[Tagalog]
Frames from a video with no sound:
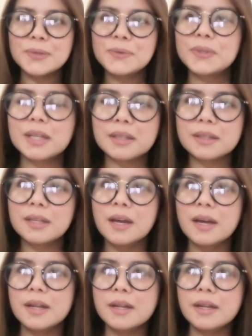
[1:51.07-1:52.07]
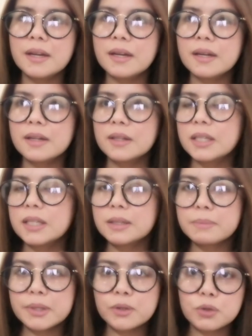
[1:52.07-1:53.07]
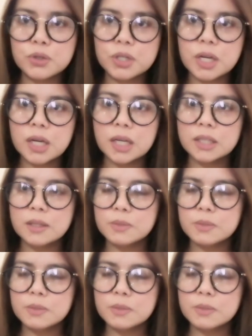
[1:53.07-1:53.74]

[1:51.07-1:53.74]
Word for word: Yung nag, na, tinikman ko siya,